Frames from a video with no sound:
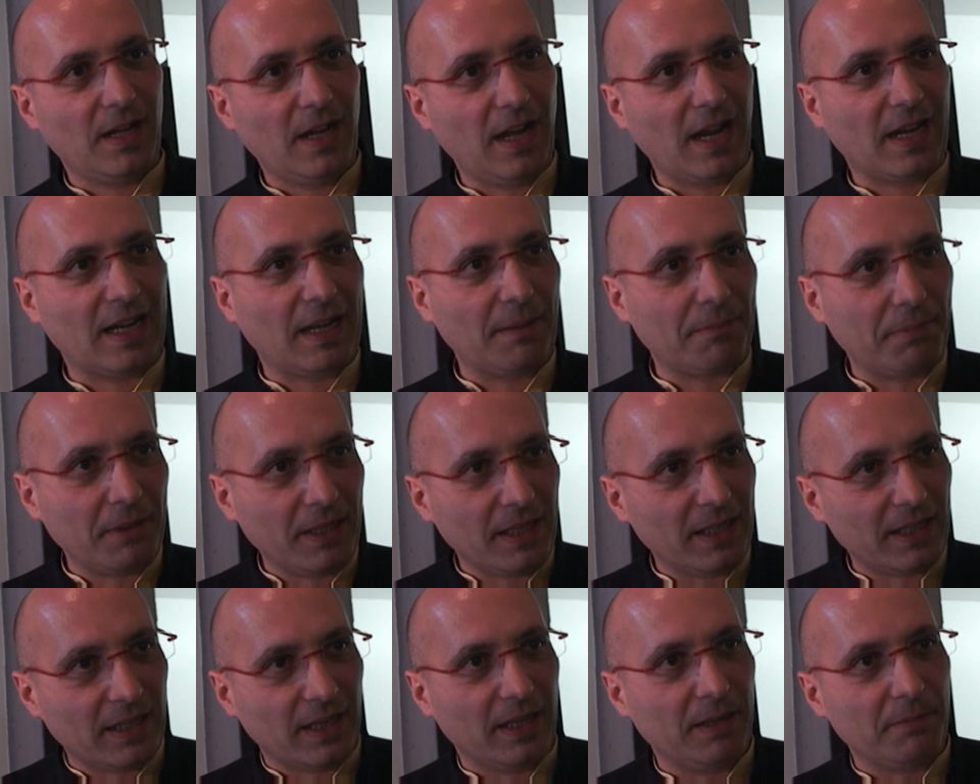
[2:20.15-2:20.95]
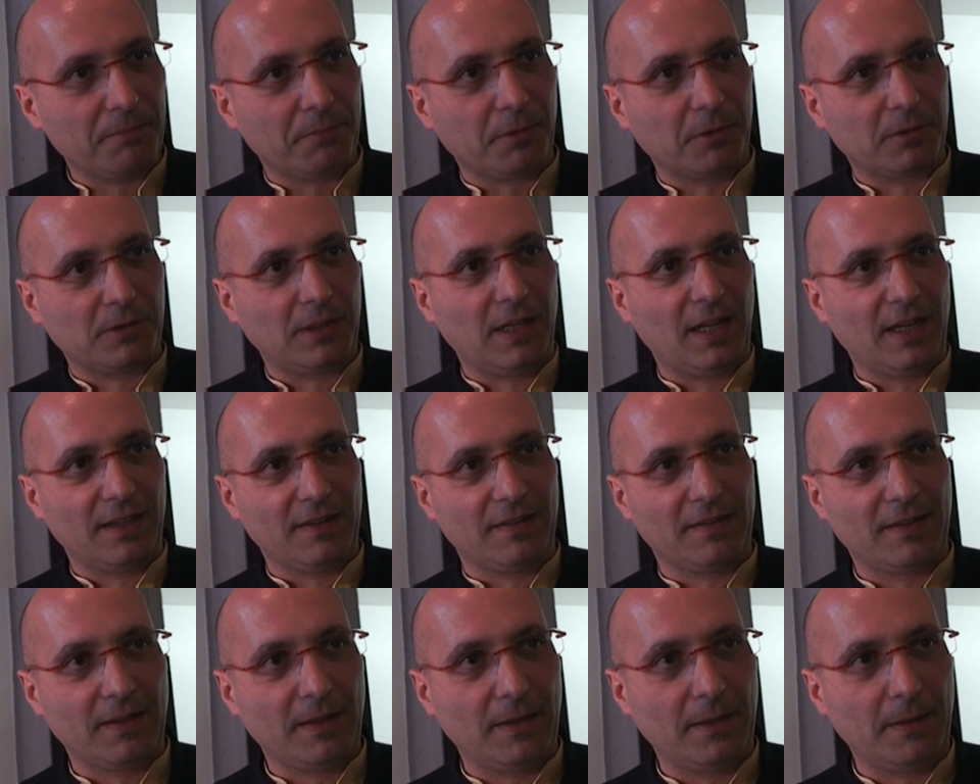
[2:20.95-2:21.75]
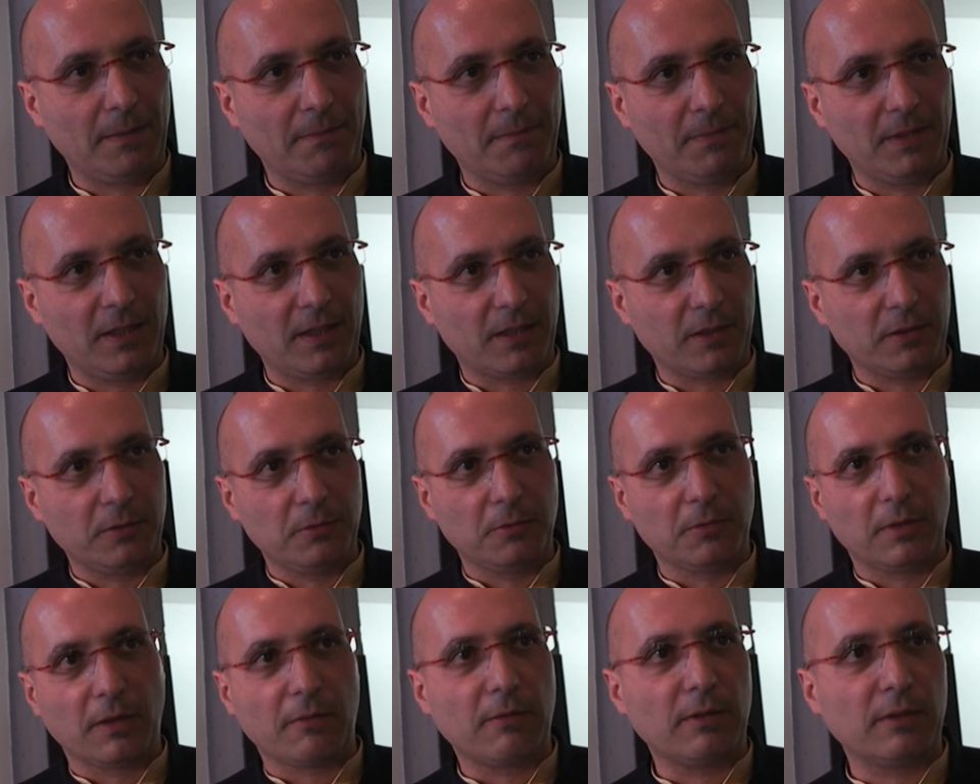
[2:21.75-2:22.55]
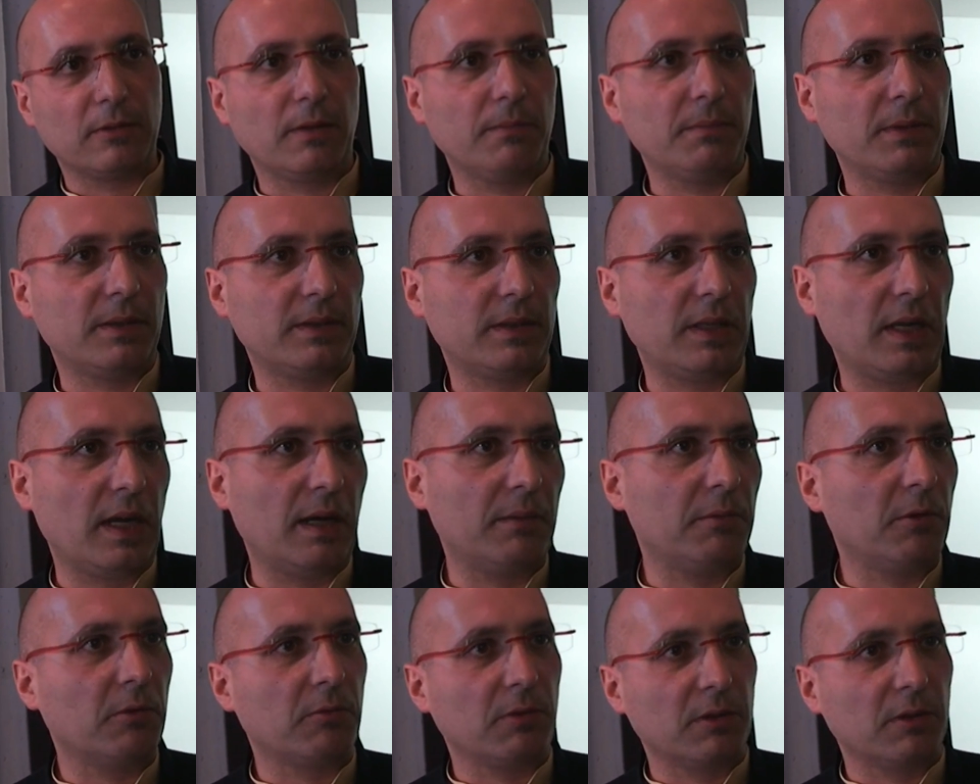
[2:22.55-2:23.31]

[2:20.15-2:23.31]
a capire l'importanza del ridurre quanto emettiamo,